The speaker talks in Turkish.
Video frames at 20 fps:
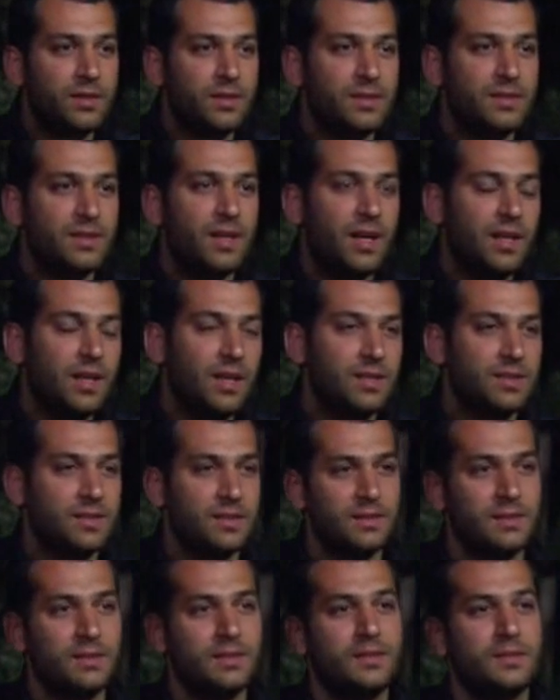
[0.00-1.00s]

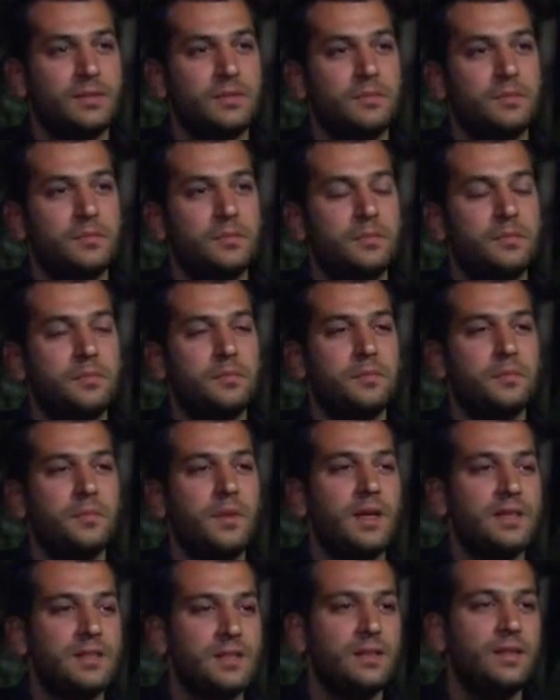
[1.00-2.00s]
sağlansın.
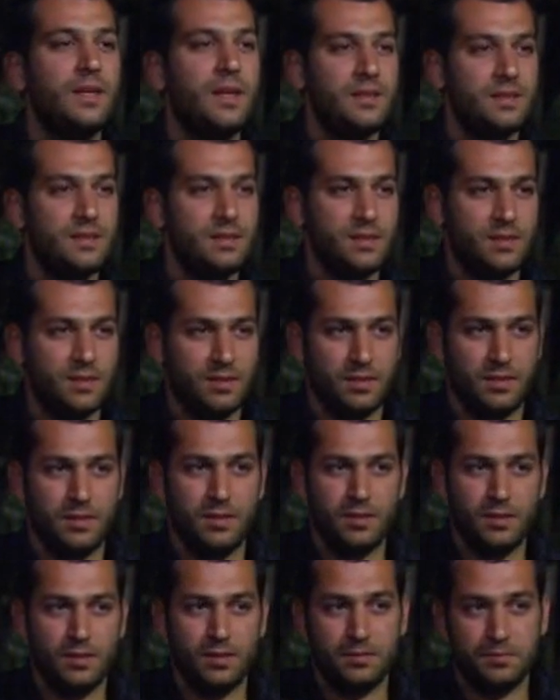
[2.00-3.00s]
Bazen dersiniz
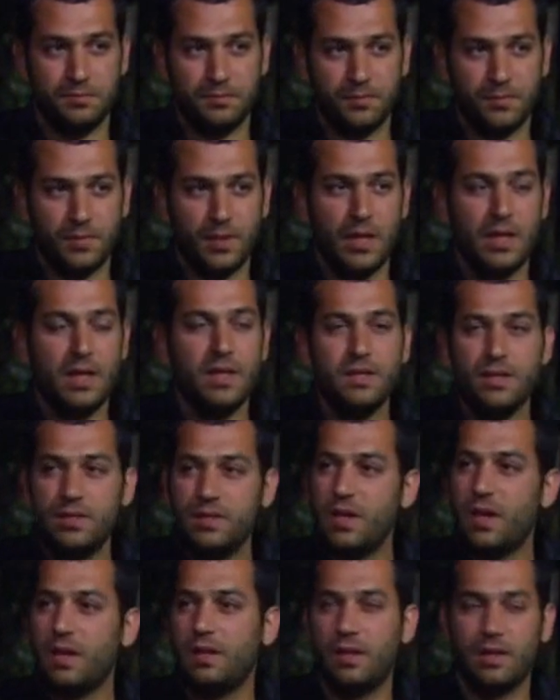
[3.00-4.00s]
ki
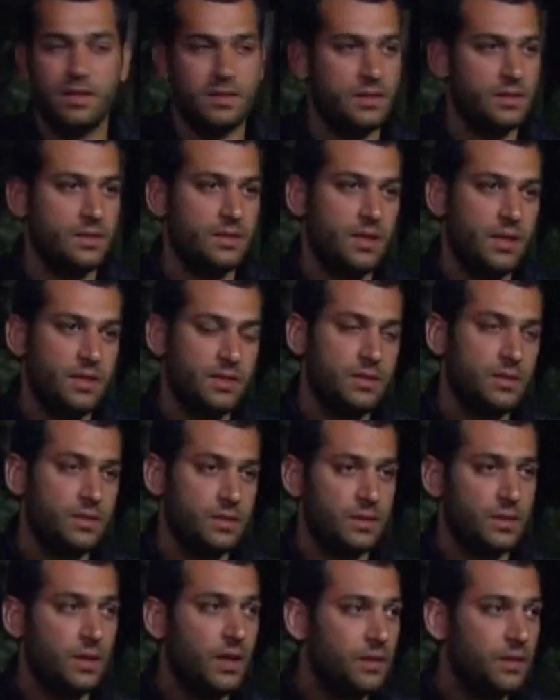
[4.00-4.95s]
rica edersiniz. Dersiniz ki